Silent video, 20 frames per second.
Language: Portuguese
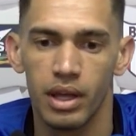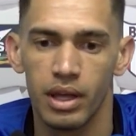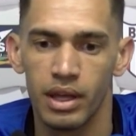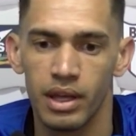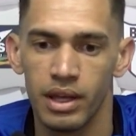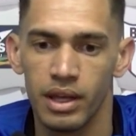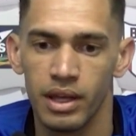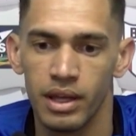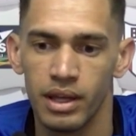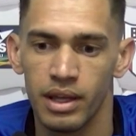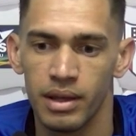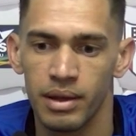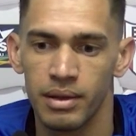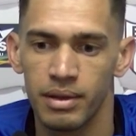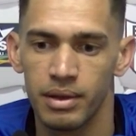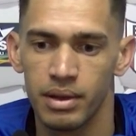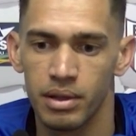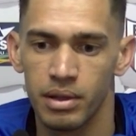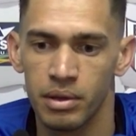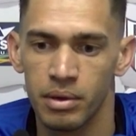
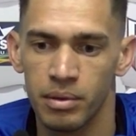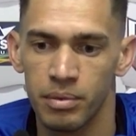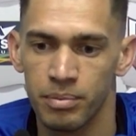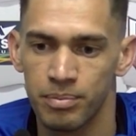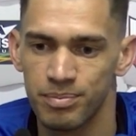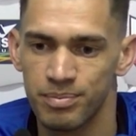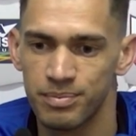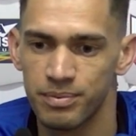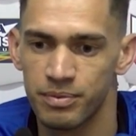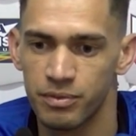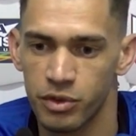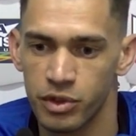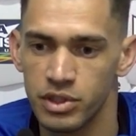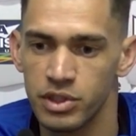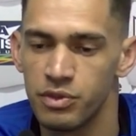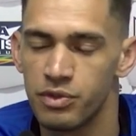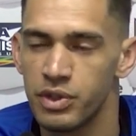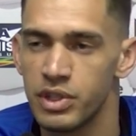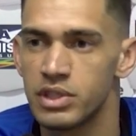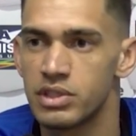E, e foi
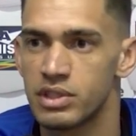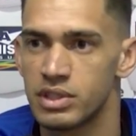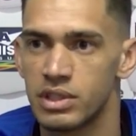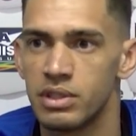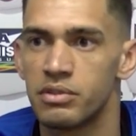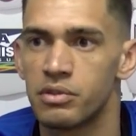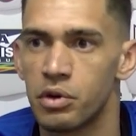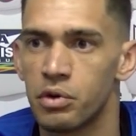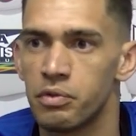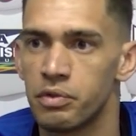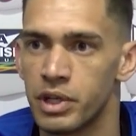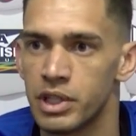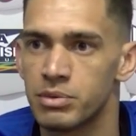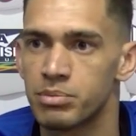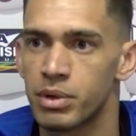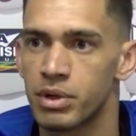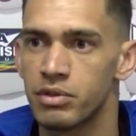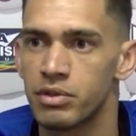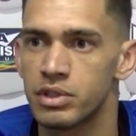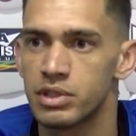difícil, assim,
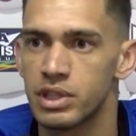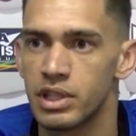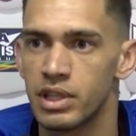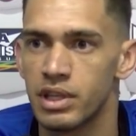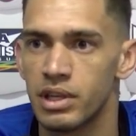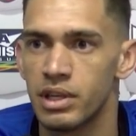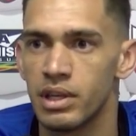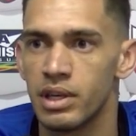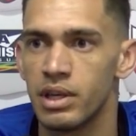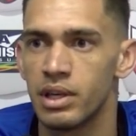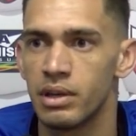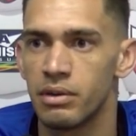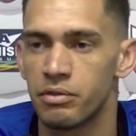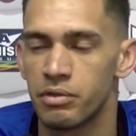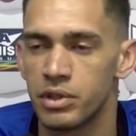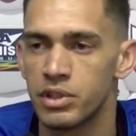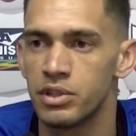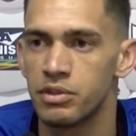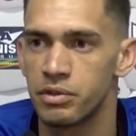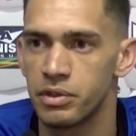confesso para você que
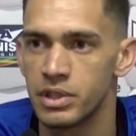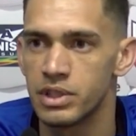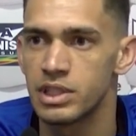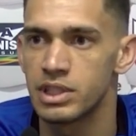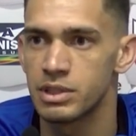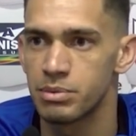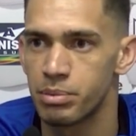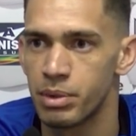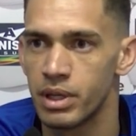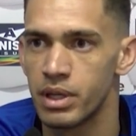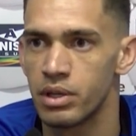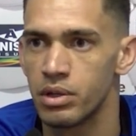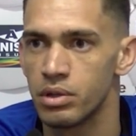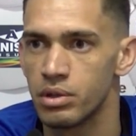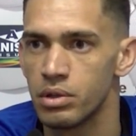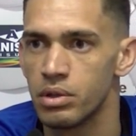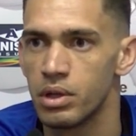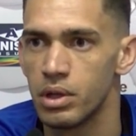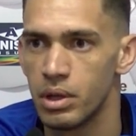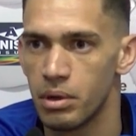foi difícil esse
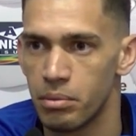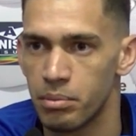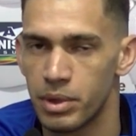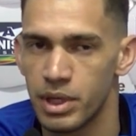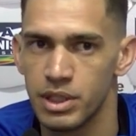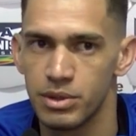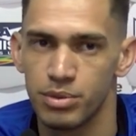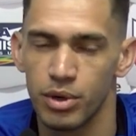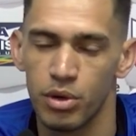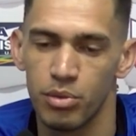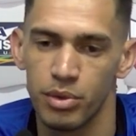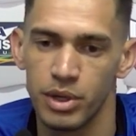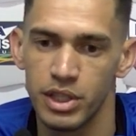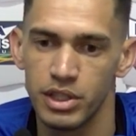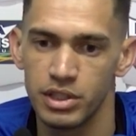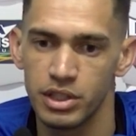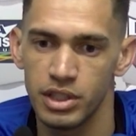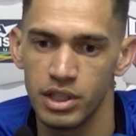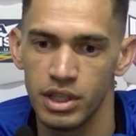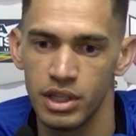período,
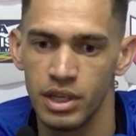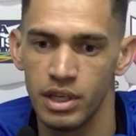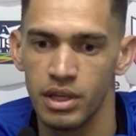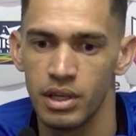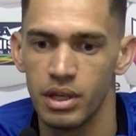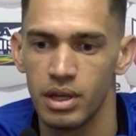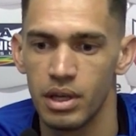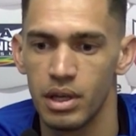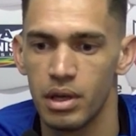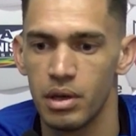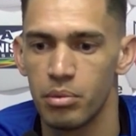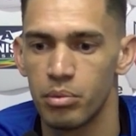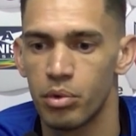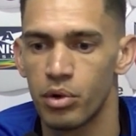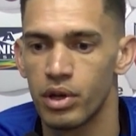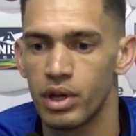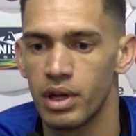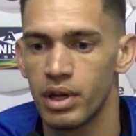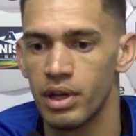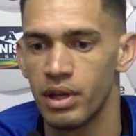principalmente
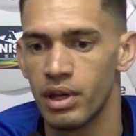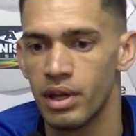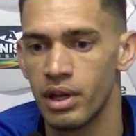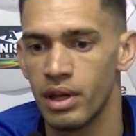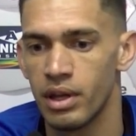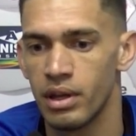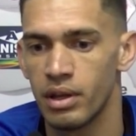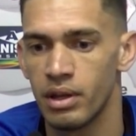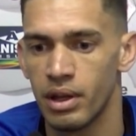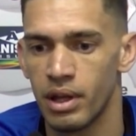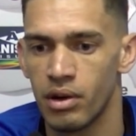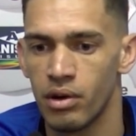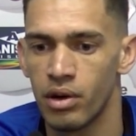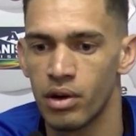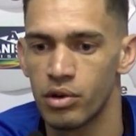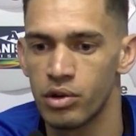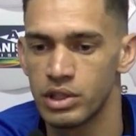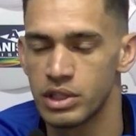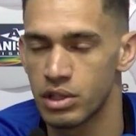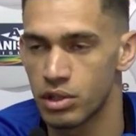porque era
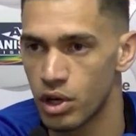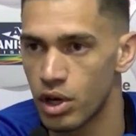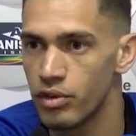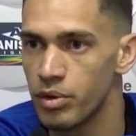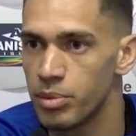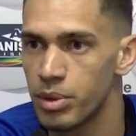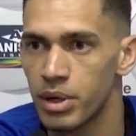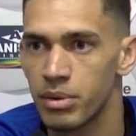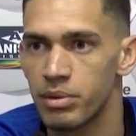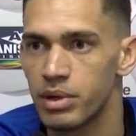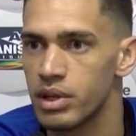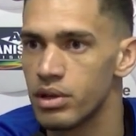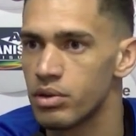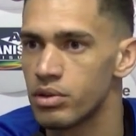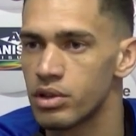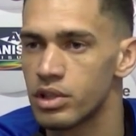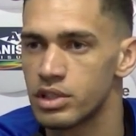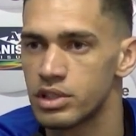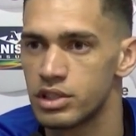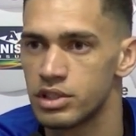uma coisa nova para mim, eu
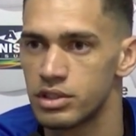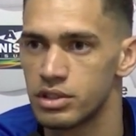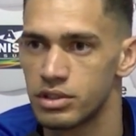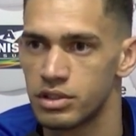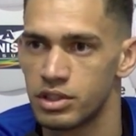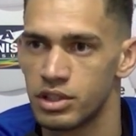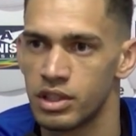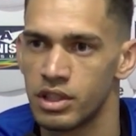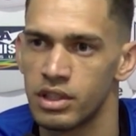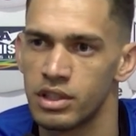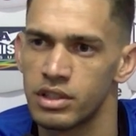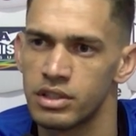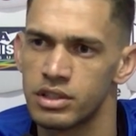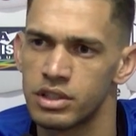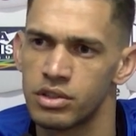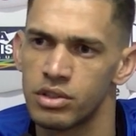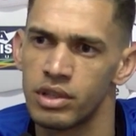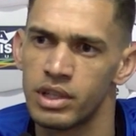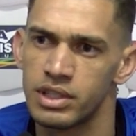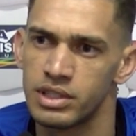nunca tinha
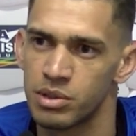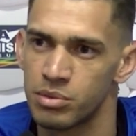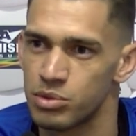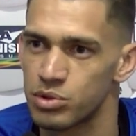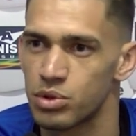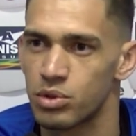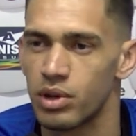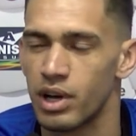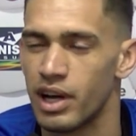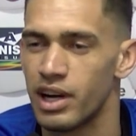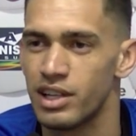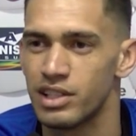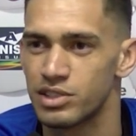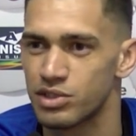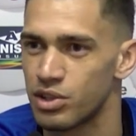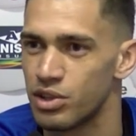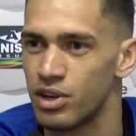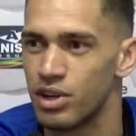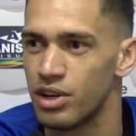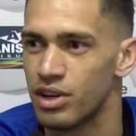tido lesão muscular,
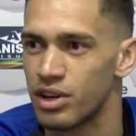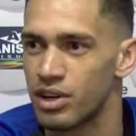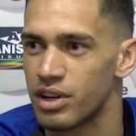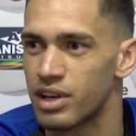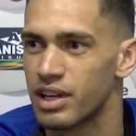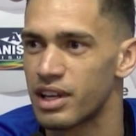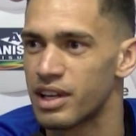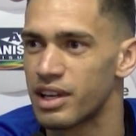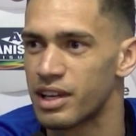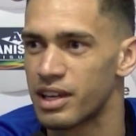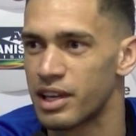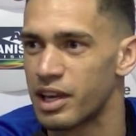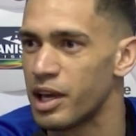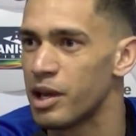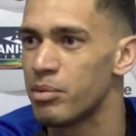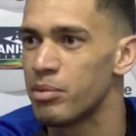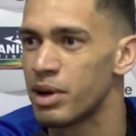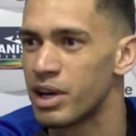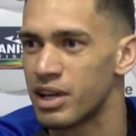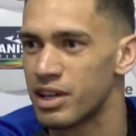só
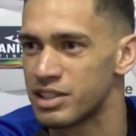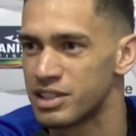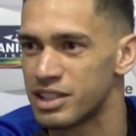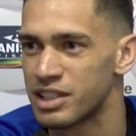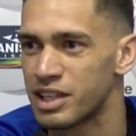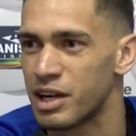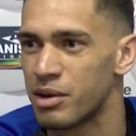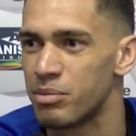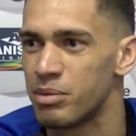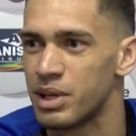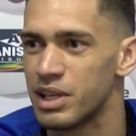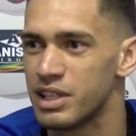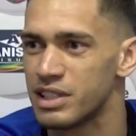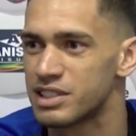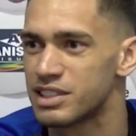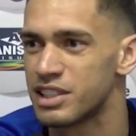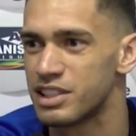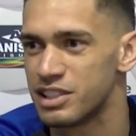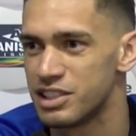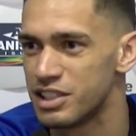quebra de
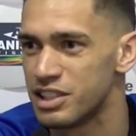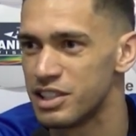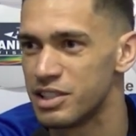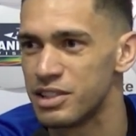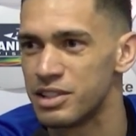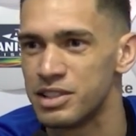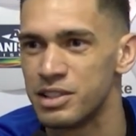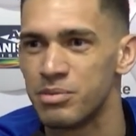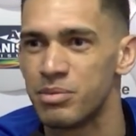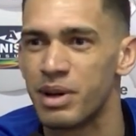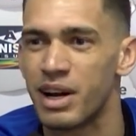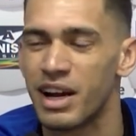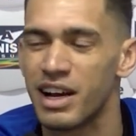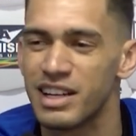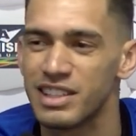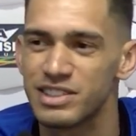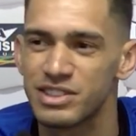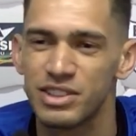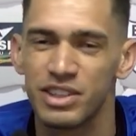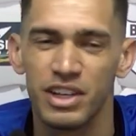cabeça, de, de
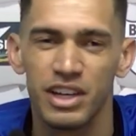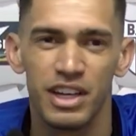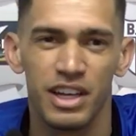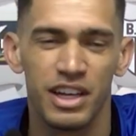braço,